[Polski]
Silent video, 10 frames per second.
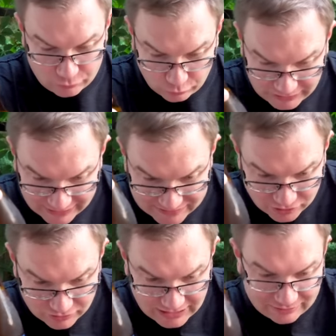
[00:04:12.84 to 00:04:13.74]
Tutaj z
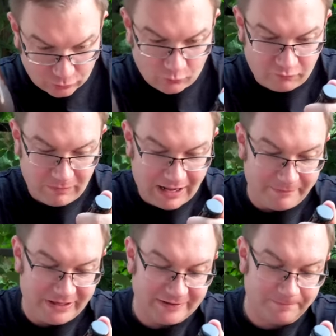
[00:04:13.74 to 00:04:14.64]
dodatków
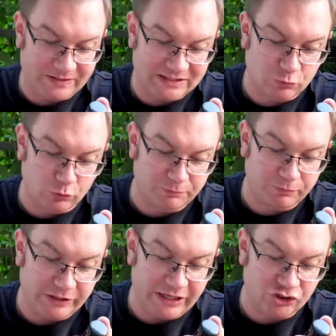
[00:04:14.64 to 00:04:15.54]
mamy słód
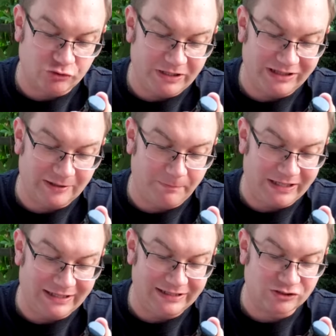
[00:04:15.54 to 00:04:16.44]
jęczmienny
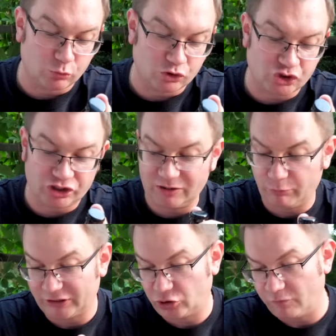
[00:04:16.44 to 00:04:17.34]
Pale Ale, słód żytni,
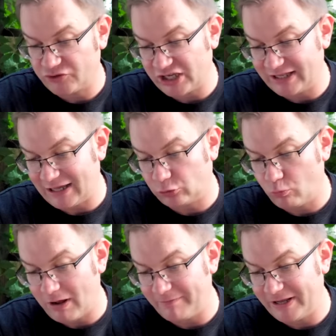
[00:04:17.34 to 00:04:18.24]
płatki owsiane, a
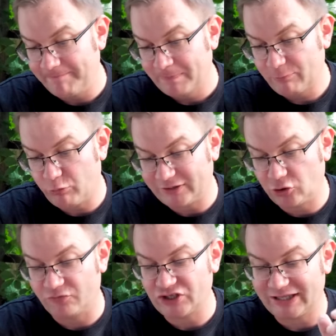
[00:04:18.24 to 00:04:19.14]
tu mamy
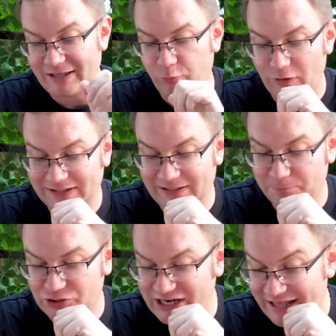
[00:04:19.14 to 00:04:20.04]
płatki owsiane i płatki
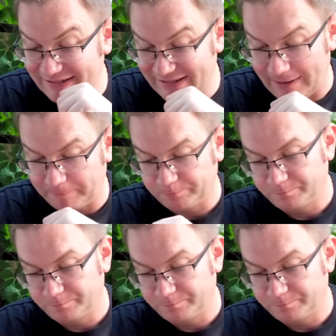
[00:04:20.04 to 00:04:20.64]
pszenne.